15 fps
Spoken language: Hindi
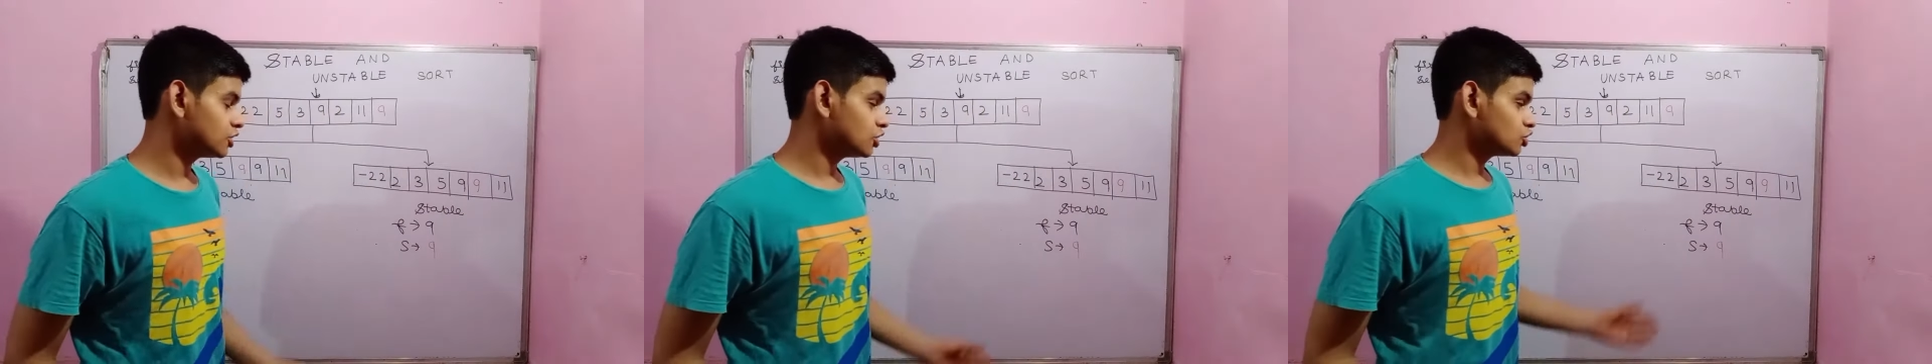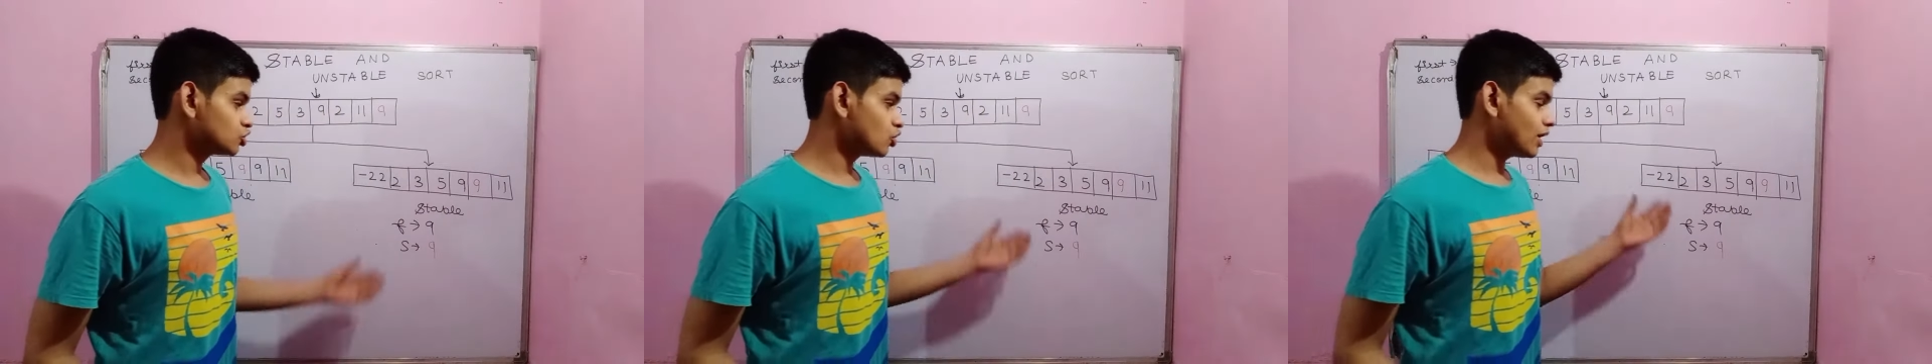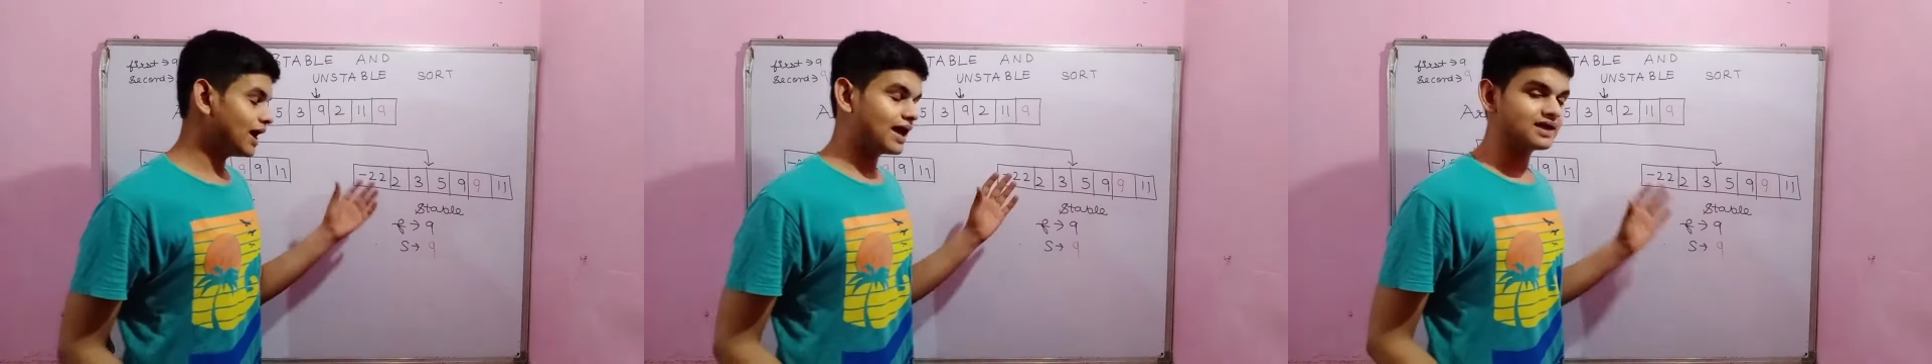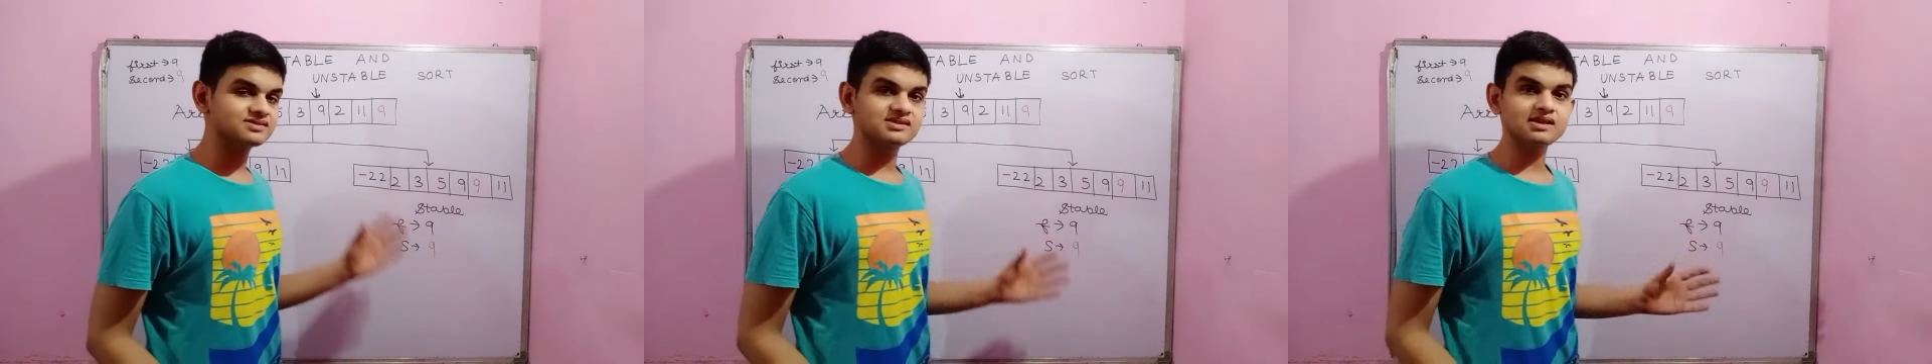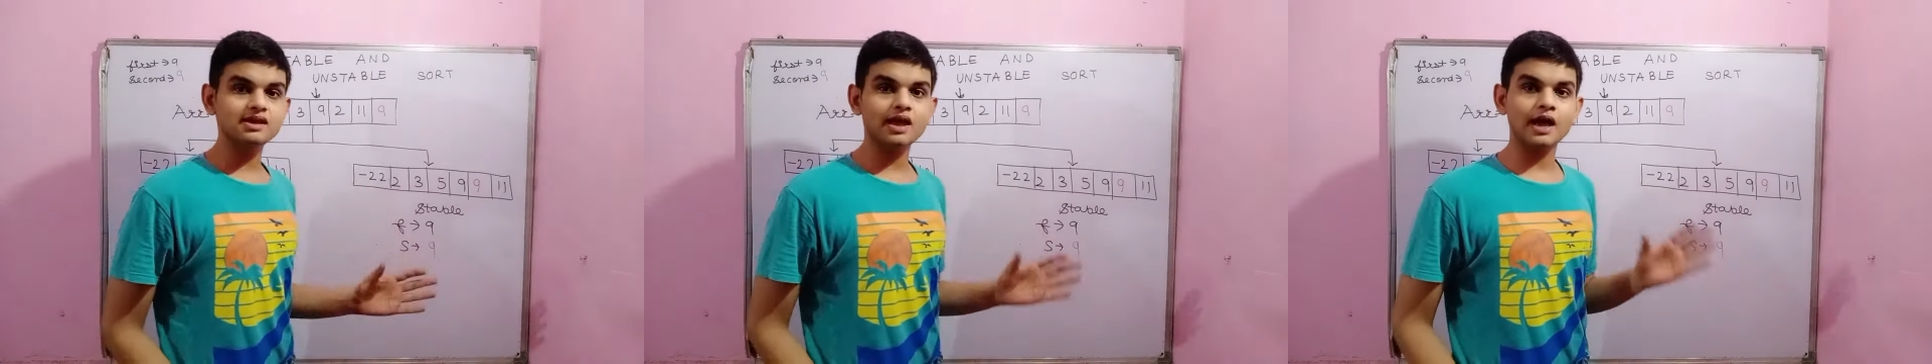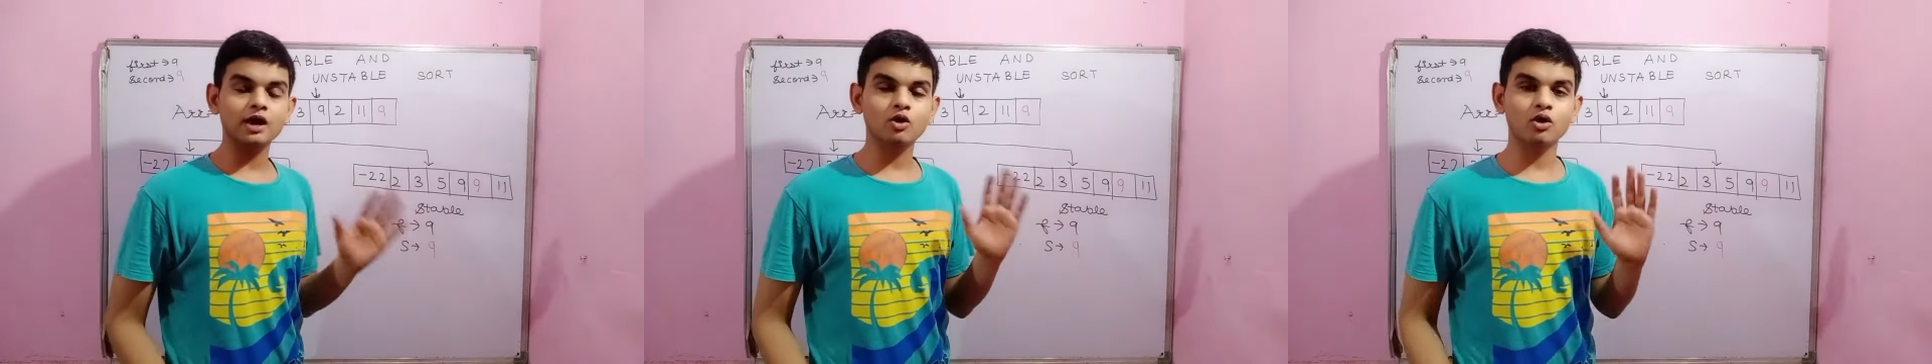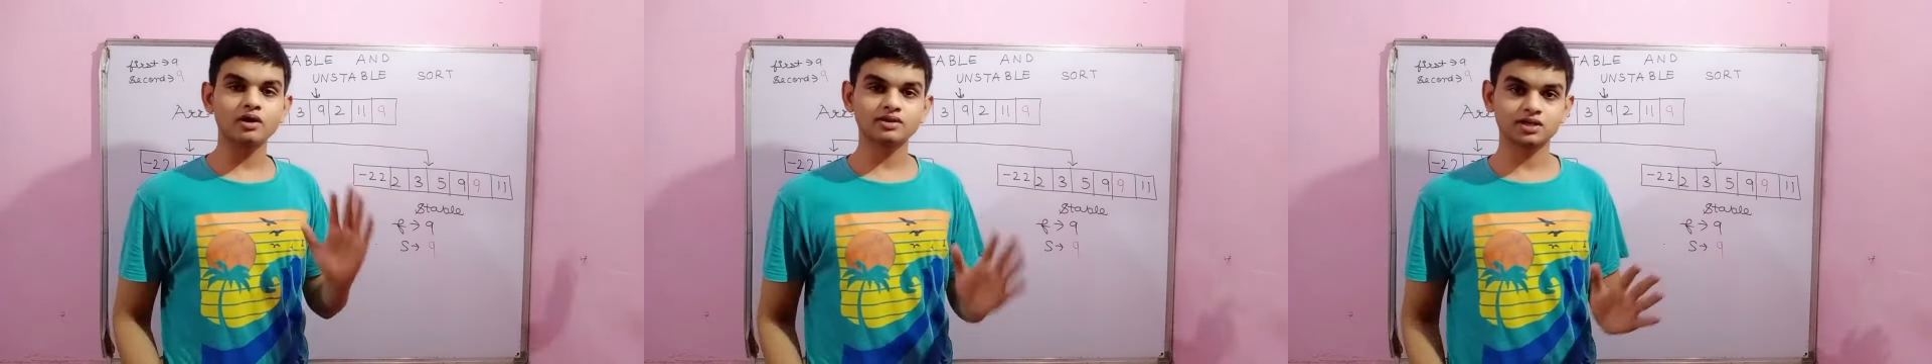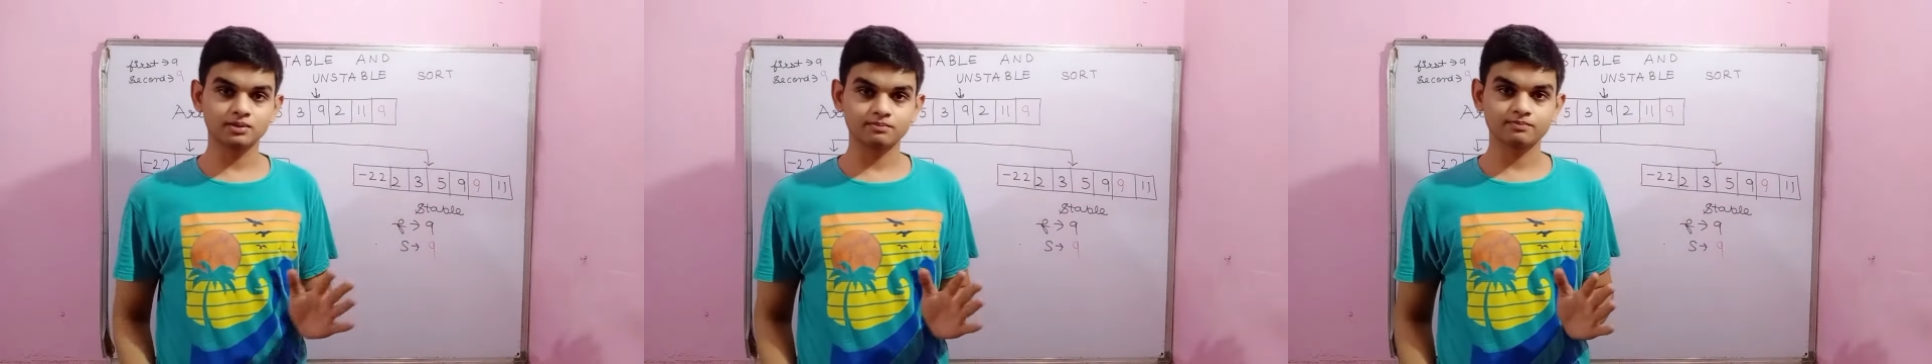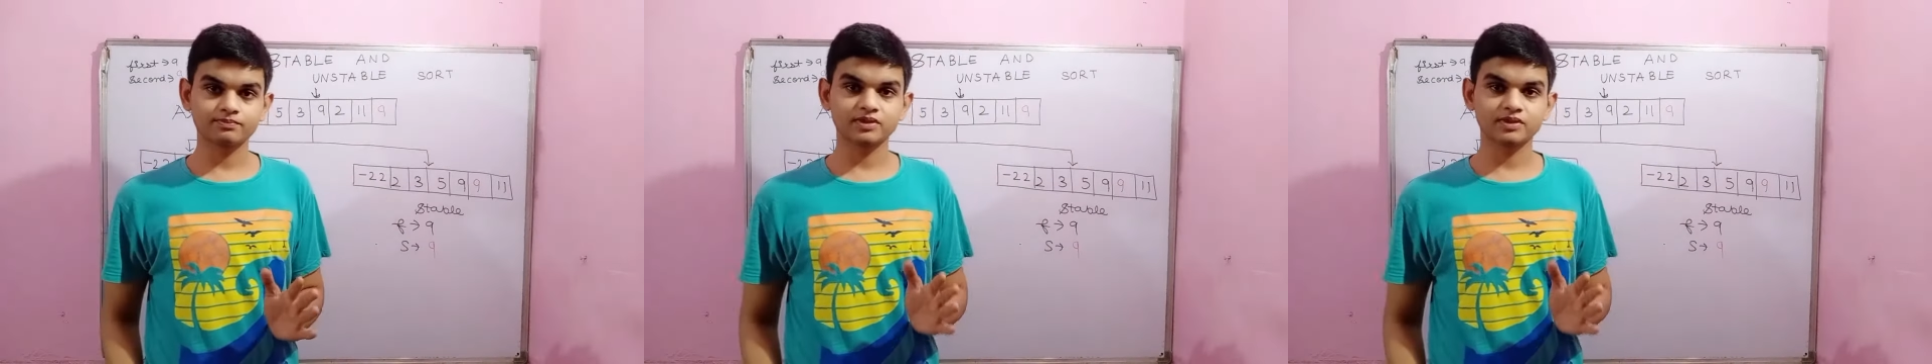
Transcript: तो ऐसी एल्गोरिथम